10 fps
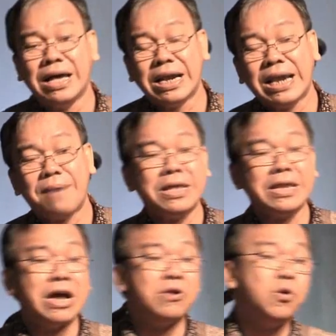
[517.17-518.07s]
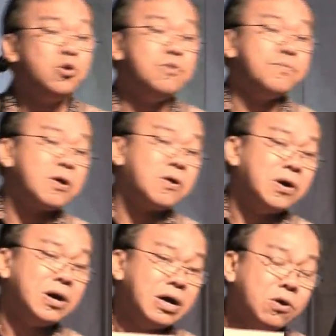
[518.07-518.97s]
Namanya dengan hukum roh,
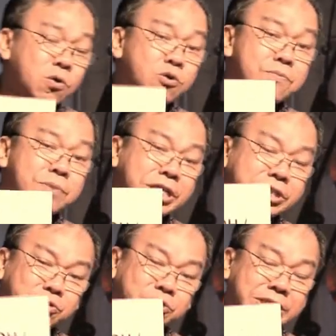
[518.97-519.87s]
hukum Kristus